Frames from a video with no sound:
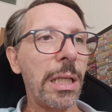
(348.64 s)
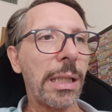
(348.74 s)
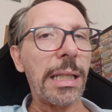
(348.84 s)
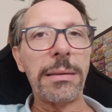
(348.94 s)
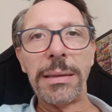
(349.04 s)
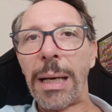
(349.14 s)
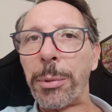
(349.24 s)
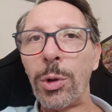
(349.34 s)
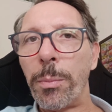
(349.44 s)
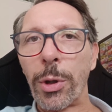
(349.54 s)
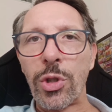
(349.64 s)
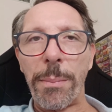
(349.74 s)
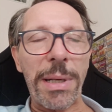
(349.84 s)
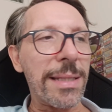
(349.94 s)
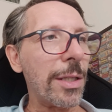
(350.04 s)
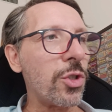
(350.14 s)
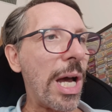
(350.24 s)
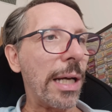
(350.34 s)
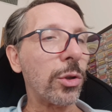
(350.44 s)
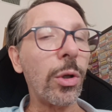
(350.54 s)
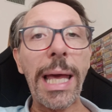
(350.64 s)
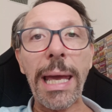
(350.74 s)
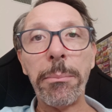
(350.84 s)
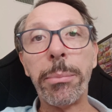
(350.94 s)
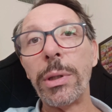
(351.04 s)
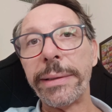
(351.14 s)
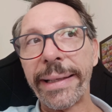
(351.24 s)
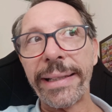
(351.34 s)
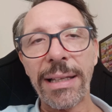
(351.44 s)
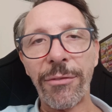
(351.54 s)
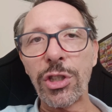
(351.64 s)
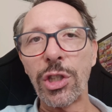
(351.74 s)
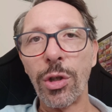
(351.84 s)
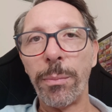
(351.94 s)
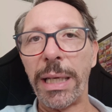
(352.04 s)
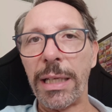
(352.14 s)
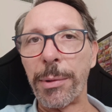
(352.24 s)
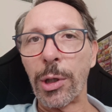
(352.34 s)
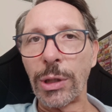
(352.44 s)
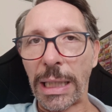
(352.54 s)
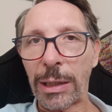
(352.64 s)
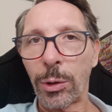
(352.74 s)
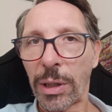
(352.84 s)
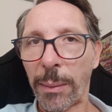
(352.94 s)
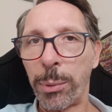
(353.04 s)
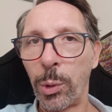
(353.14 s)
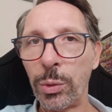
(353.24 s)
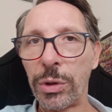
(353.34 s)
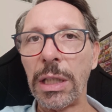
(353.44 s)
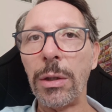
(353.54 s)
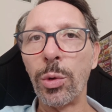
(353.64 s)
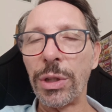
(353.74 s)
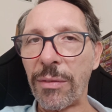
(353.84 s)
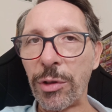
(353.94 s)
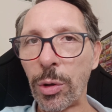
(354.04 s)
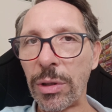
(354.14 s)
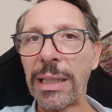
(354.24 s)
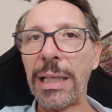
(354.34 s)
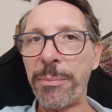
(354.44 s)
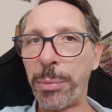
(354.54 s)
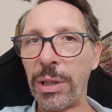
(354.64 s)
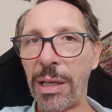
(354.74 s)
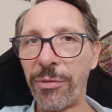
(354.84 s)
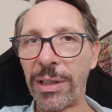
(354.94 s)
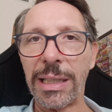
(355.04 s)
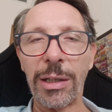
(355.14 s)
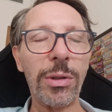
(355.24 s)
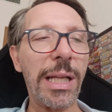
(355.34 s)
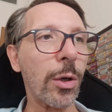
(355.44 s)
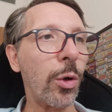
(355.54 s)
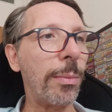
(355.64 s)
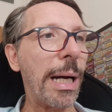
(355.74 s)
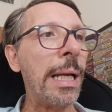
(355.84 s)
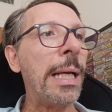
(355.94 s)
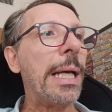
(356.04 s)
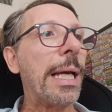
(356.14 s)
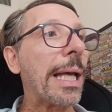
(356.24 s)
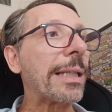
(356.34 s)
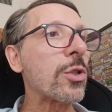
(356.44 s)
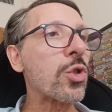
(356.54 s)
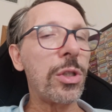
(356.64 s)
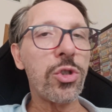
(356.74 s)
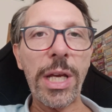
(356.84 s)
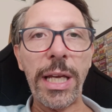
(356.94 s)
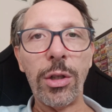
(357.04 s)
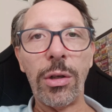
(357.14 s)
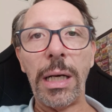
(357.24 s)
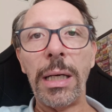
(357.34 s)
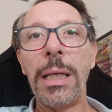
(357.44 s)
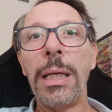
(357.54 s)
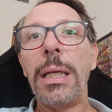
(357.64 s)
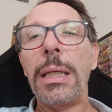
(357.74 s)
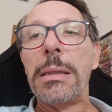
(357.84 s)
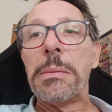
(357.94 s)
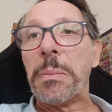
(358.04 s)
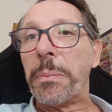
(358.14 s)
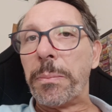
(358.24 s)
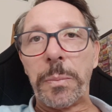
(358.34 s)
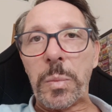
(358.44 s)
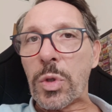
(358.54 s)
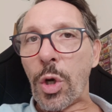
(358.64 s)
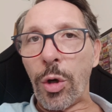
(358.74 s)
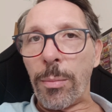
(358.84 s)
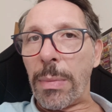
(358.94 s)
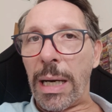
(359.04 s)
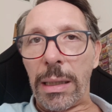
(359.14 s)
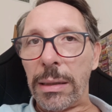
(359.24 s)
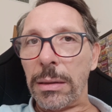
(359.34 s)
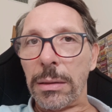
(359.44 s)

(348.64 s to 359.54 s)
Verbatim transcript: che il Napoli un po' ci ha passeggiato, l'Empoli sì che sta facendo bene, però gli ha dato tre punti, l'unica vittoria dell'Empoli l'ha fatta con la Roma e adesso il Genoa. Insomma,